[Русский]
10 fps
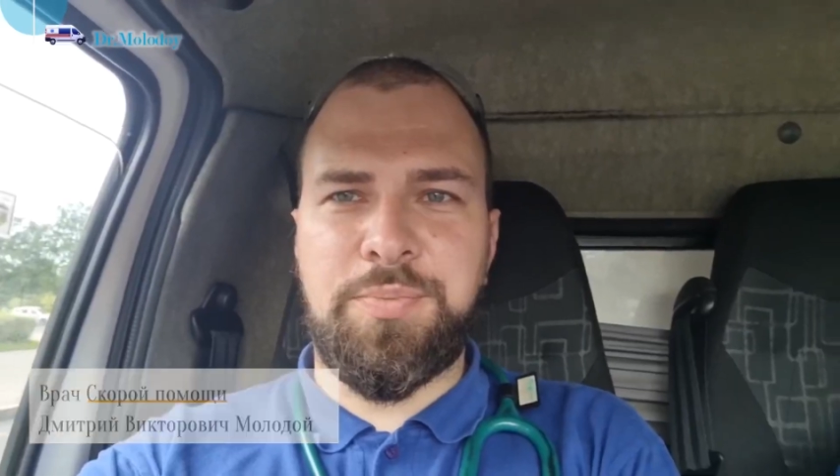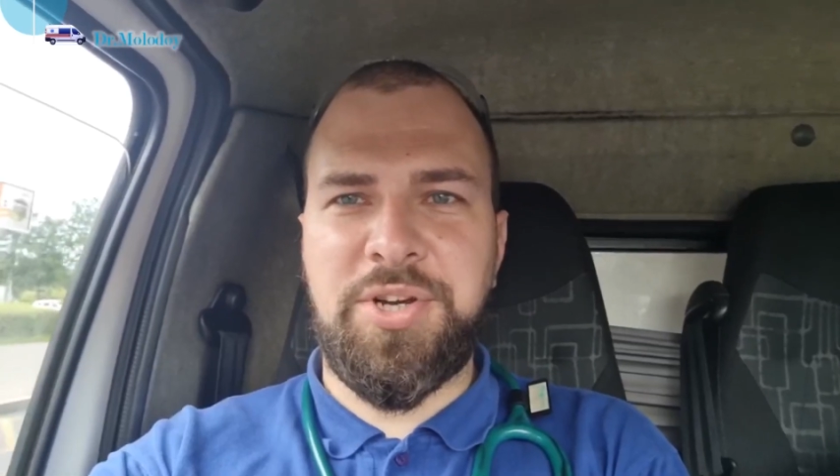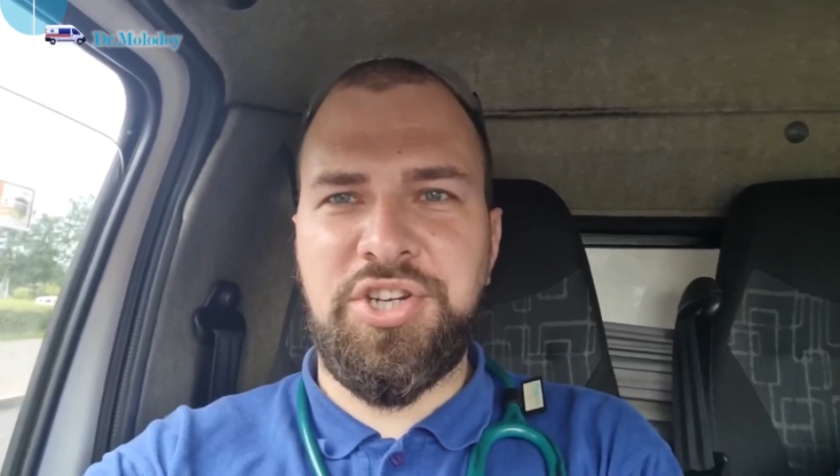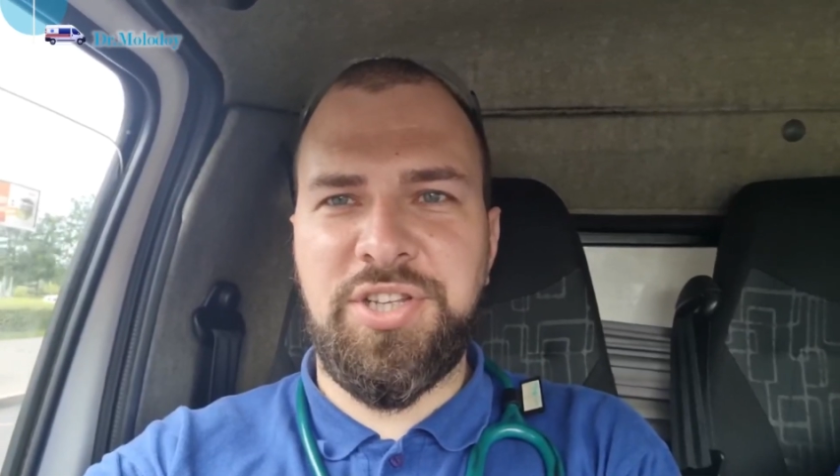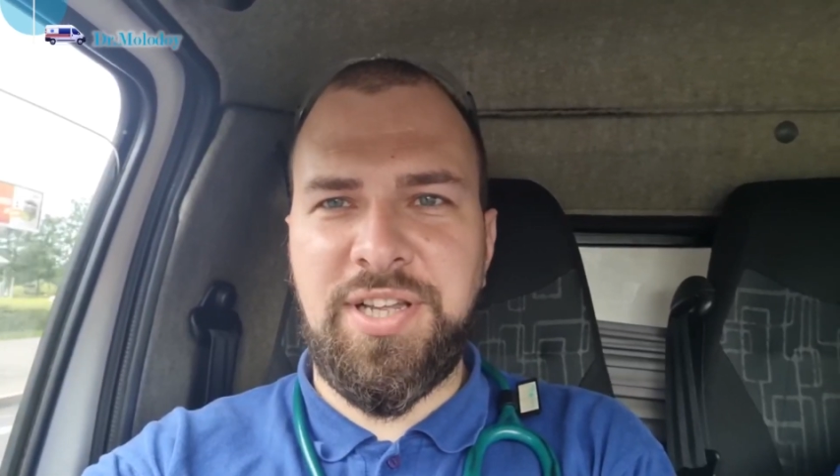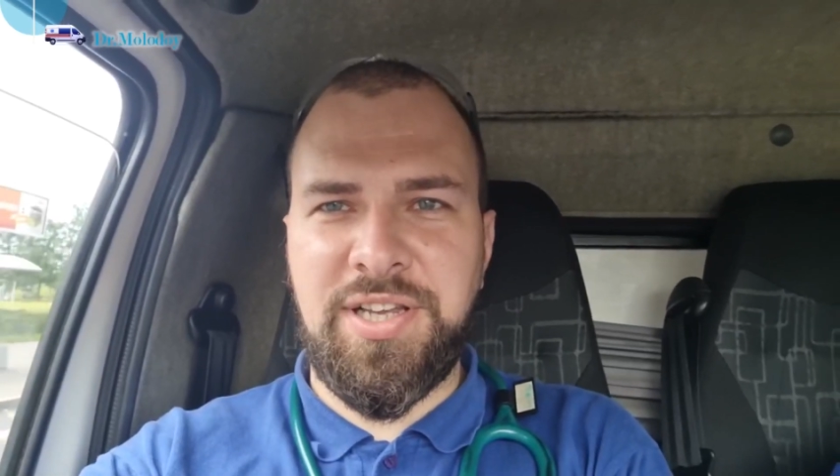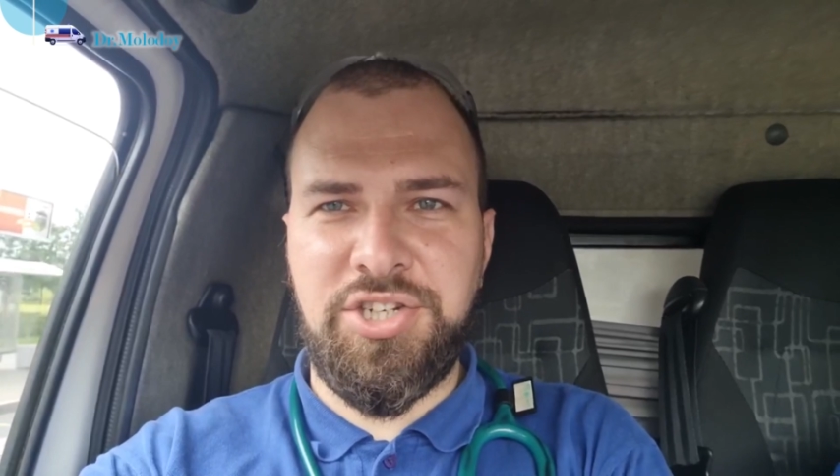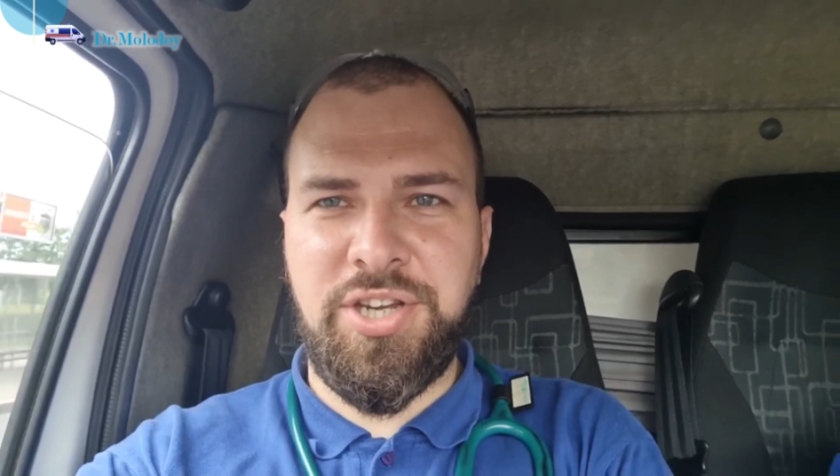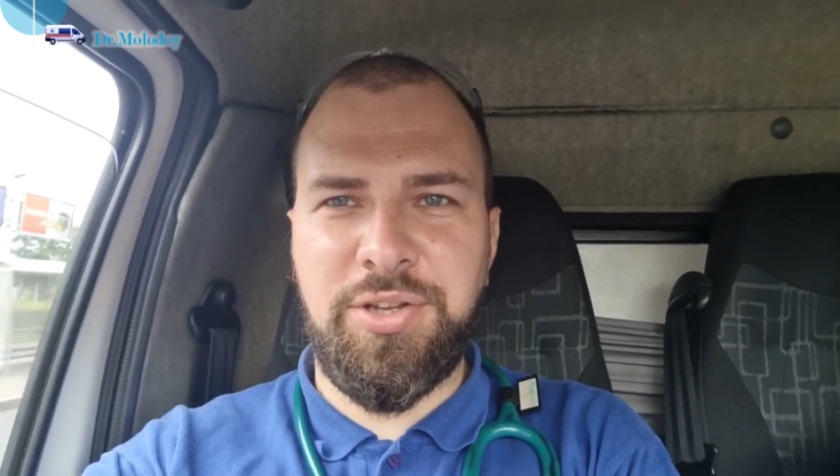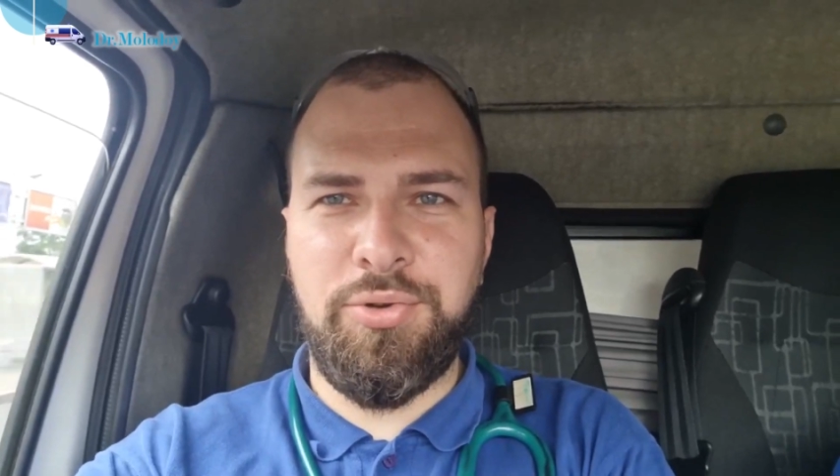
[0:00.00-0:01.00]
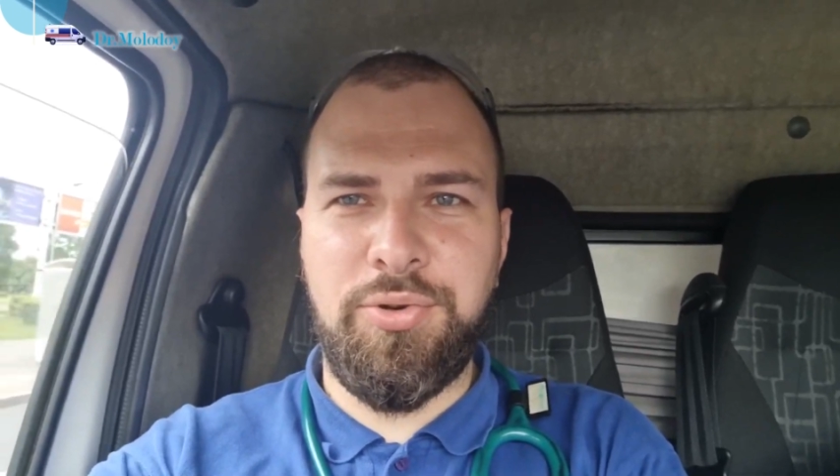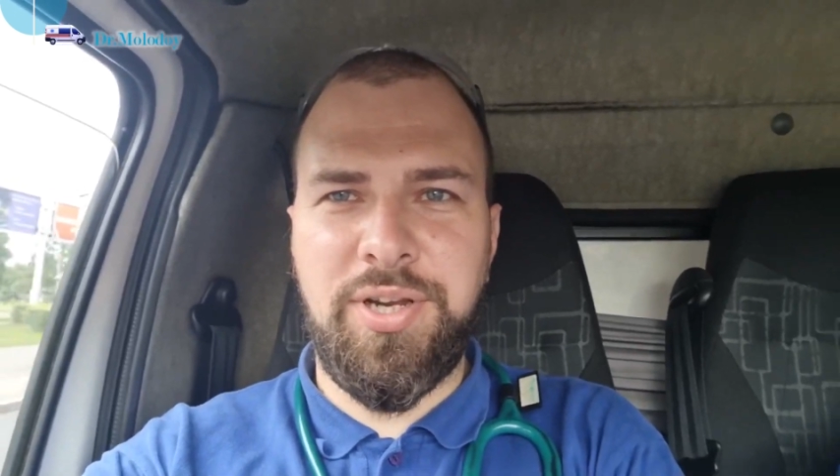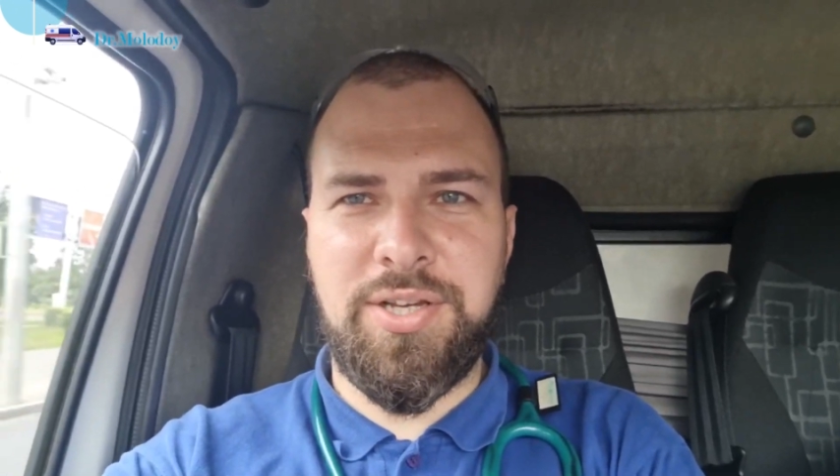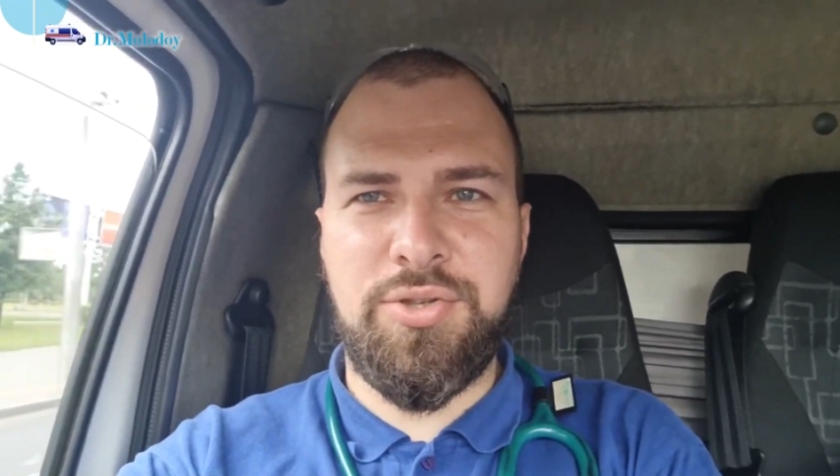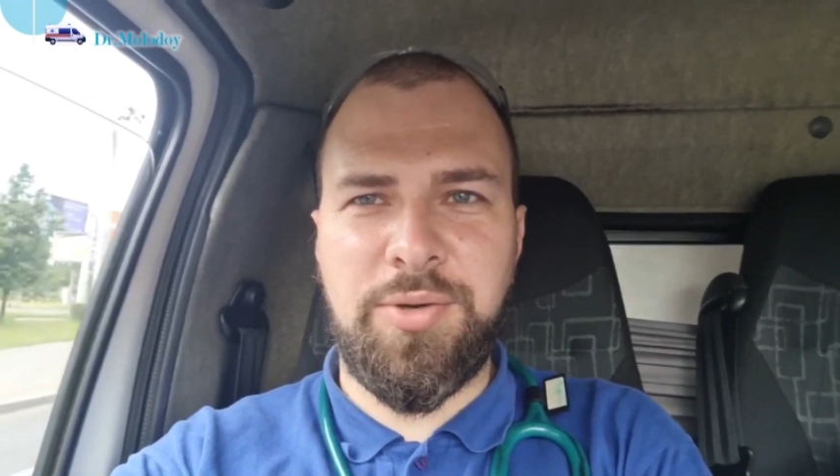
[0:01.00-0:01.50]
прочитал очередную
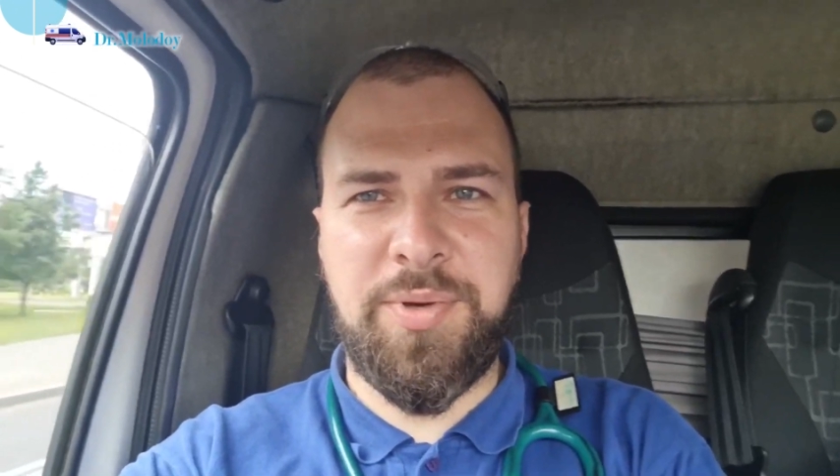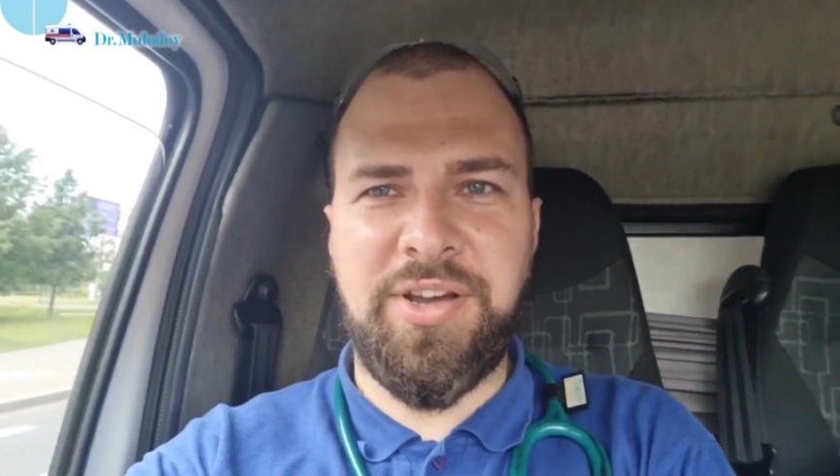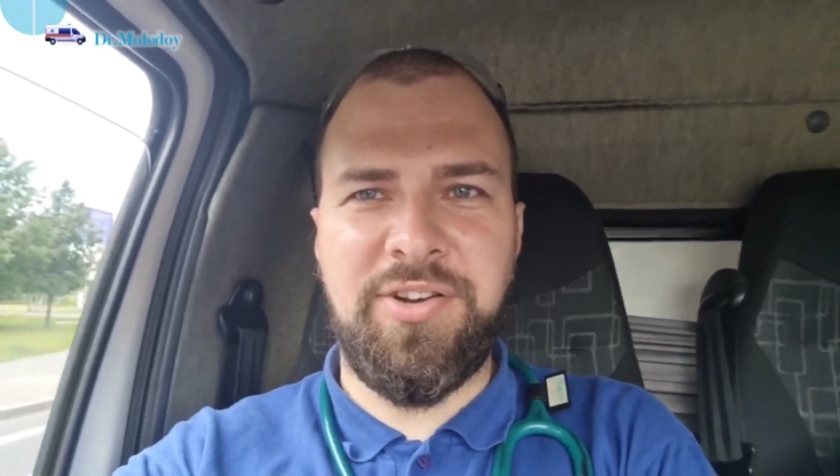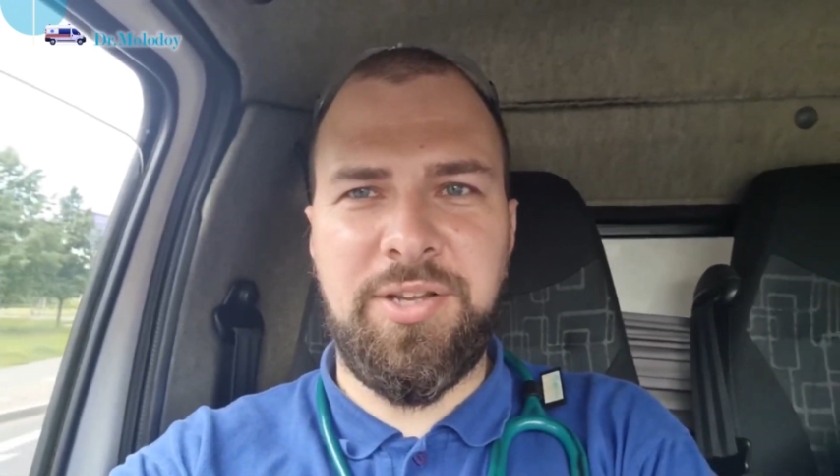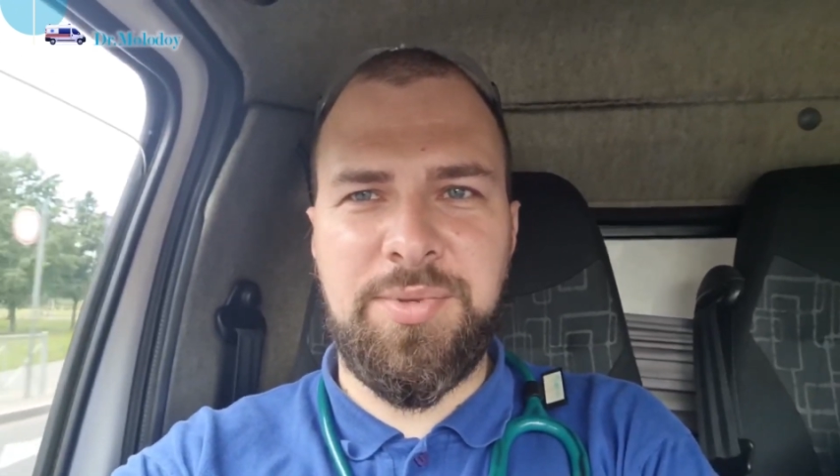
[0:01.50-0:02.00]
лекцию о правильном